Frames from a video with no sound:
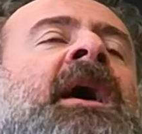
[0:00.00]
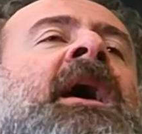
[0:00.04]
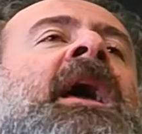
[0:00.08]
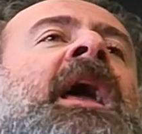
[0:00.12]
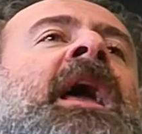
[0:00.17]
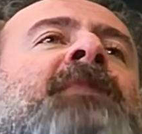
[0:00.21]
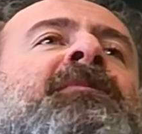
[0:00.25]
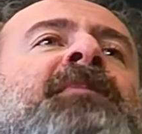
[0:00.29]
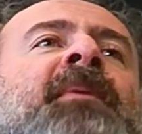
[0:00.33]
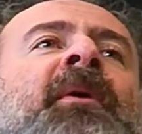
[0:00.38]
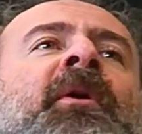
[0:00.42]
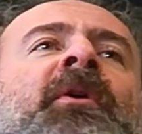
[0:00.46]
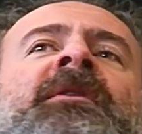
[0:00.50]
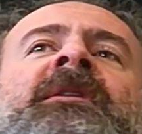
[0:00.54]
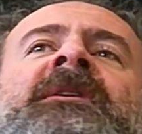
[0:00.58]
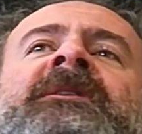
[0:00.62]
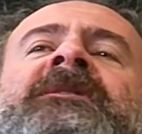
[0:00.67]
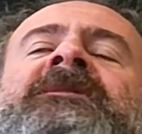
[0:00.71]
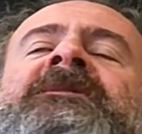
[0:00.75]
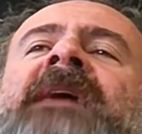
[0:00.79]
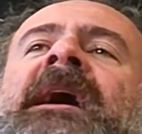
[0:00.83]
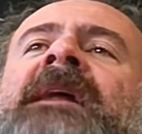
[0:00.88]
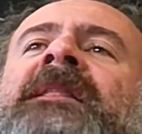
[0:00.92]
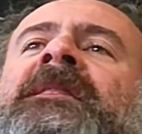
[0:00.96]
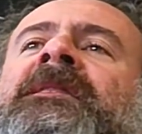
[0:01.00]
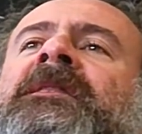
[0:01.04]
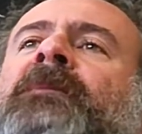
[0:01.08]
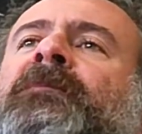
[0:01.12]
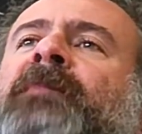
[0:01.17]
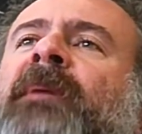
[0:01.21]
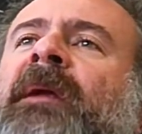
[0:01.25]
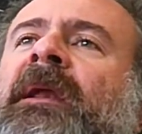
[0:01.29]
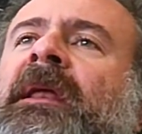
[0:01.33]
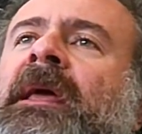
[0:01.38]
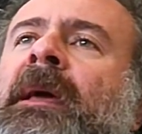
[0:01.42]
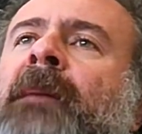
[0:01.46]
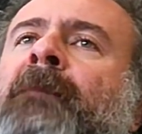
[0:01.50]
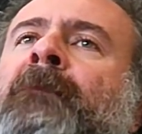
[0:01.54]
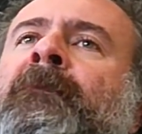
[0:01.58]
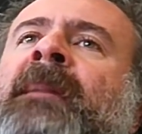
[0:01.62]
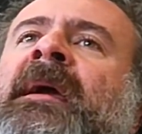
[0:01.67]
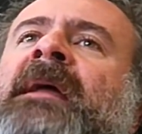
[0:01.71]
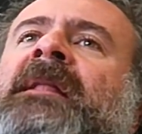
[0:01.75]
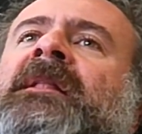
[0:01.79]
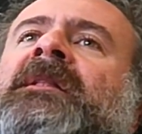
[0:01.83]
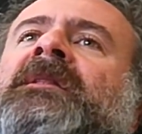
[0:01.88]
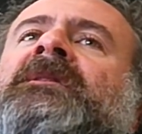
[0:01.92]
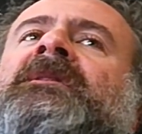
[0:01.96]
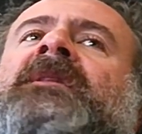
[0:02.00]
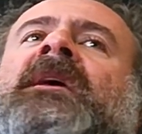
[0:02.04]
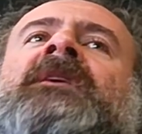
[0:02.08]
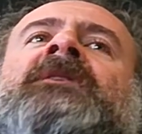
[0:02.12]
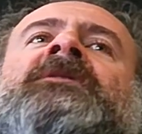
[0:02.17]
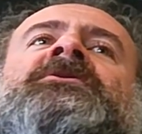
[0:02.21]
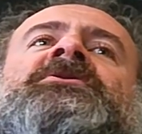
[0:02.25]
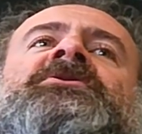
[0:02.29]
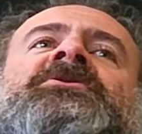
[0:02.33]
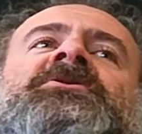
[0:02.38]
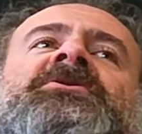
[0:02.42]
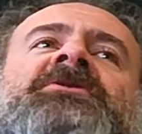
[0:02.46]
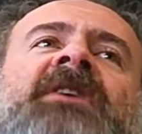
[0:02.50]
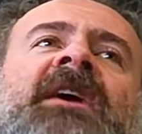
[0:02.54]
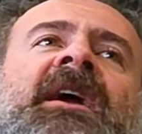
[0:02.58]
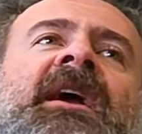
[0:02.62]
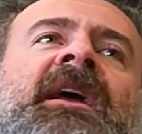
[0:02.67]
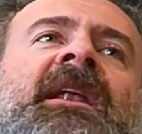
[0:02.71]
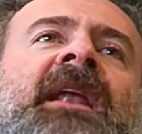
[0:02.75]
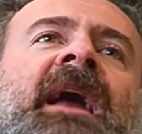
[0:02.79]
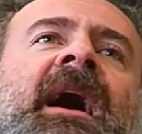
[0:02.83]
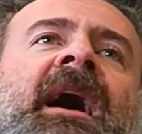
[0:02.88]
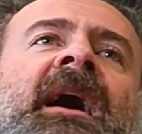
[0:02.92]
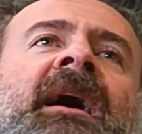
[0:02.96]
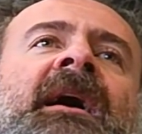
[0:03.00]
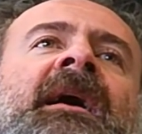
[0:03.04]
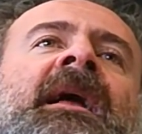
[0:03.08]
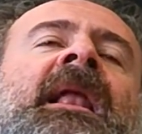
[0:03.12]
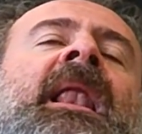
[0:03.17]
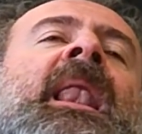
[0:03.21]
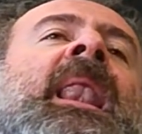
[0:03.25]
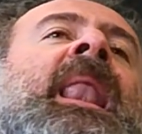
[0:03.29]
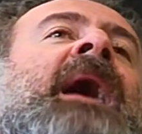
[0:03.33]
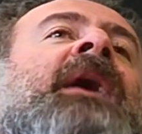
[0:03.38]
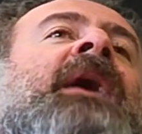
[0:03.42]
È periodizzante perché mette in scena la